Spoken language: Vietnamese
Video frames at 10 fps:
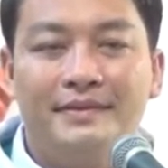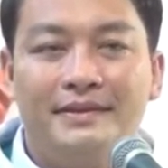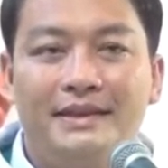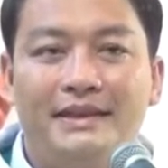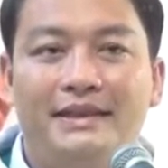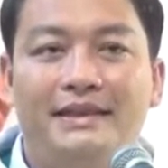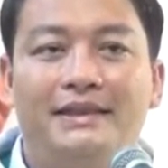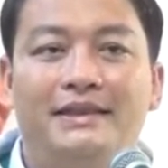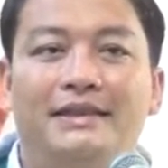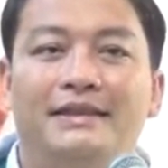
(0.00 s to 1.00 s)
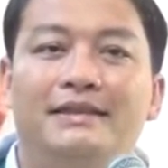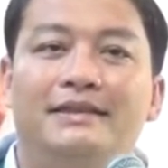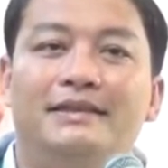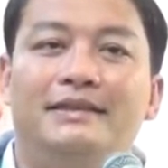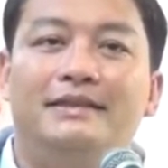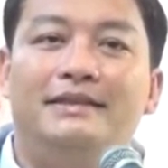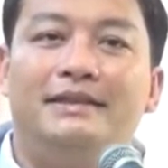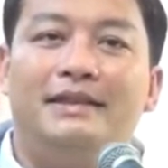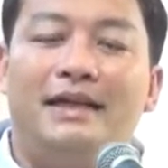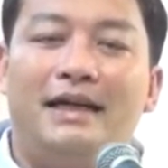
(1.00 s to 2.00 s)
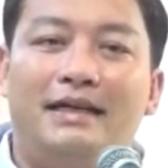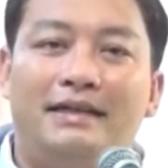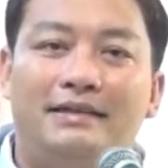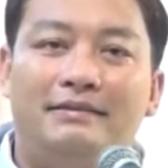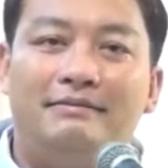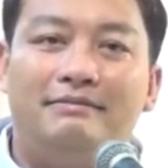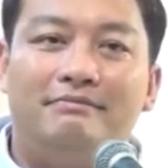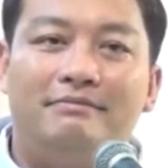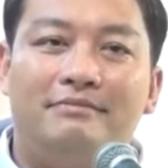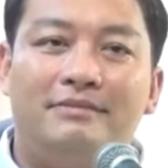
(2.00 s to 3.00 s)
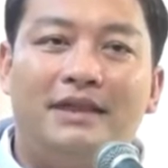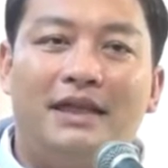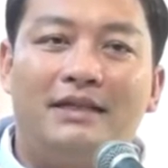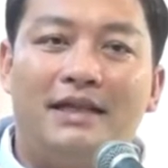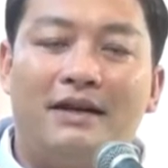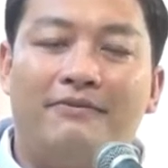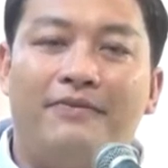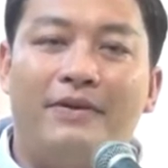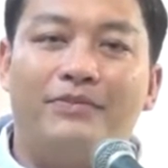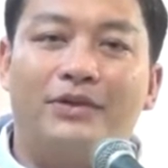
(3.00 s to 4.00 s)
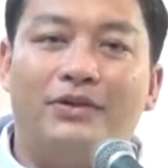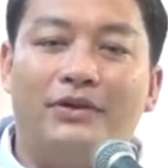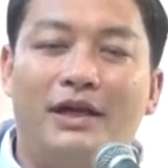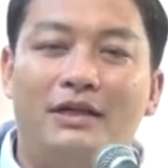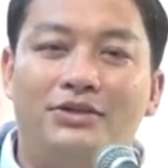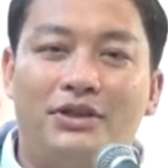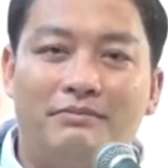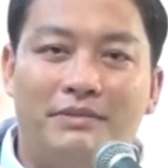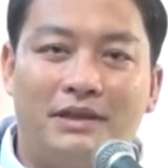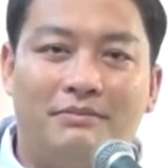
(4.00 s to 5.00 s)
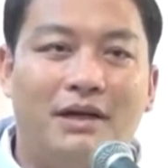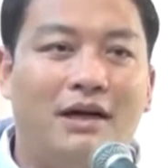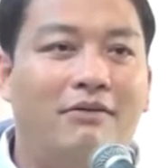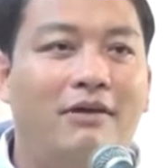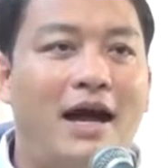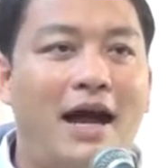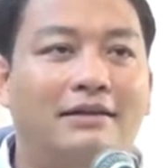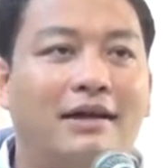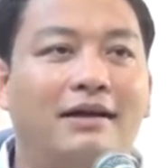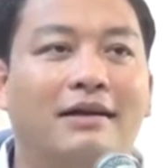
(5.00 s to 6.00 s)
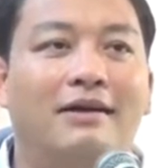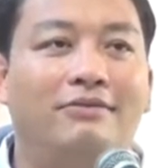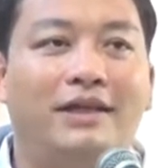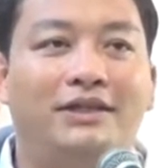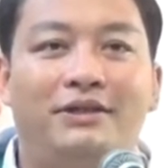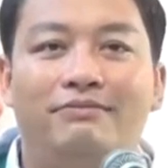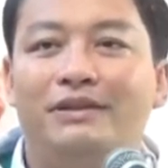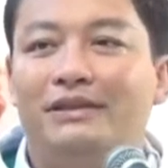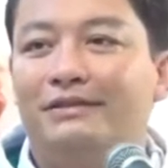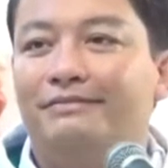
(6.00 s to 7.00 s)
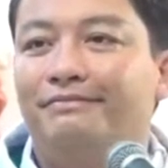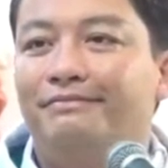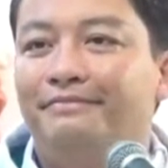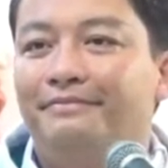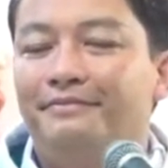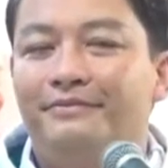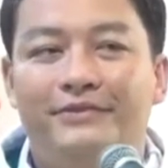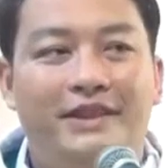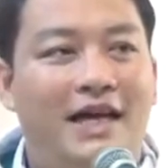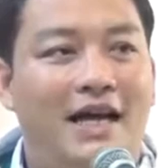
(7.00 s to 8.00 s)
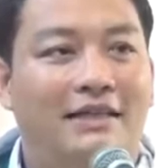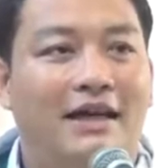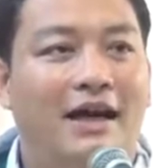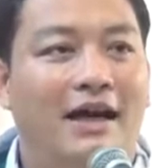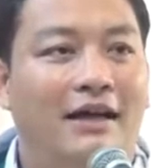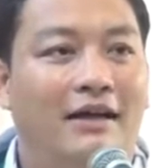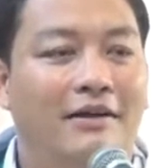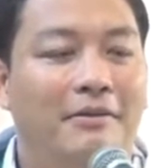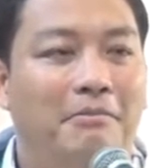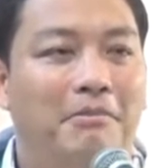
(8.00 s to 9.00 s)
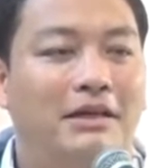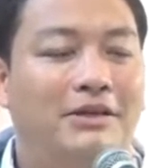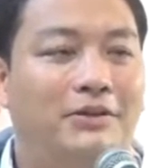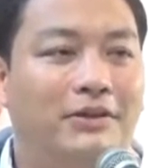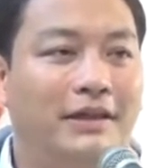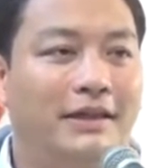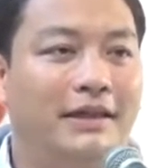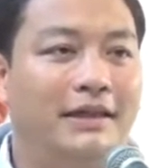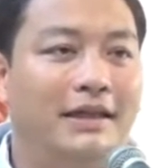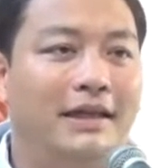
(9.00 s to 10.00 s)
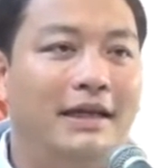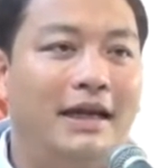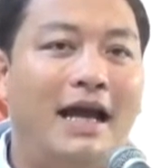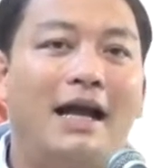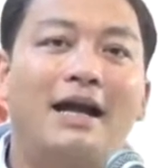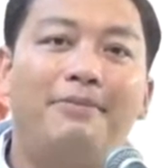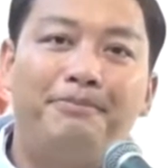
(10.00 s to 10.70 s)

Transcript: thì anh chàng phạm tội ăn trộm này bảo hạ thần không thể trồng được Vì hạ thần mắc tội ăn cắp